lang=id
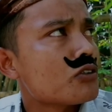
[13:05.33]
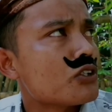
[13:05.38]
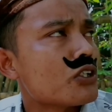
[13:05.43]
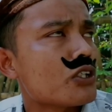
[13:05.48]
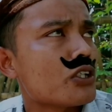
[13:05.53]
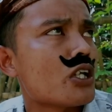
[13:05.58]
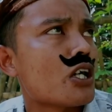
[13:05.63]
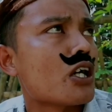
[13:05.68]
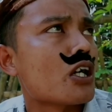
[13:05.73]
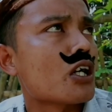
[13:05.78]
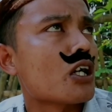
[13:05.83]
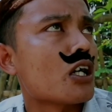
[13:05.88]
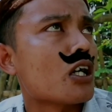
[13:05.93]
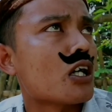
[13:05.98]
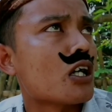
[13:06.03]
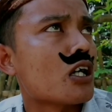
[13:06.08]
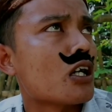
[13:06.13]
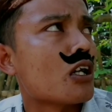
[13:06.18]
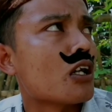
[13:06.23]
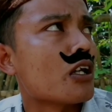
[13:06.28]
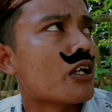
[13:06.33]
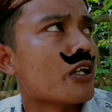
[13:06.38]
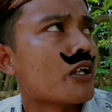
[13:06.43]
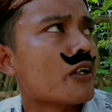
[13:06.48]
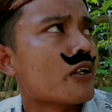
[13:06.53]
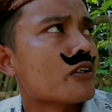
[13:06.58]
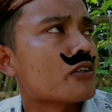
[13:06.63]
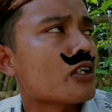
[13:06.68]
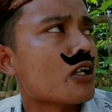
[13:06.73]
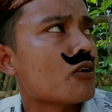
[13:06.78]
cek ya agak
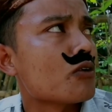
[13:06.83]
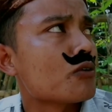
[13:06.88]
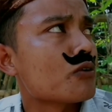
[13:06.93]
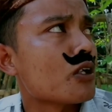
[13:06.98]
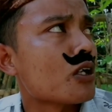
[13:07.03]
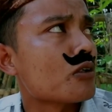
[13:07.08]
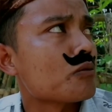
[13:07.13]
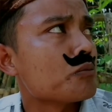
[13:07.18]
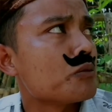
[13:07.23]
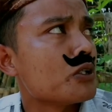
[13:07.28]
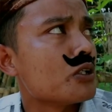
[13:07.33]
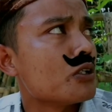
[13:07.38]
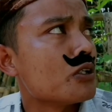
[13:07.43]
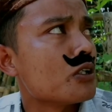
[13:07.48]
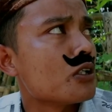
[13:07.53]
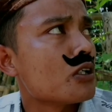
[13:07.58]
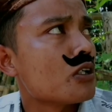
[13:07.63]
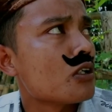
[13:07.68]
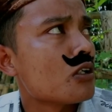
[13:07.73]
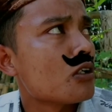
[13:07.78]
aneh calon tangbin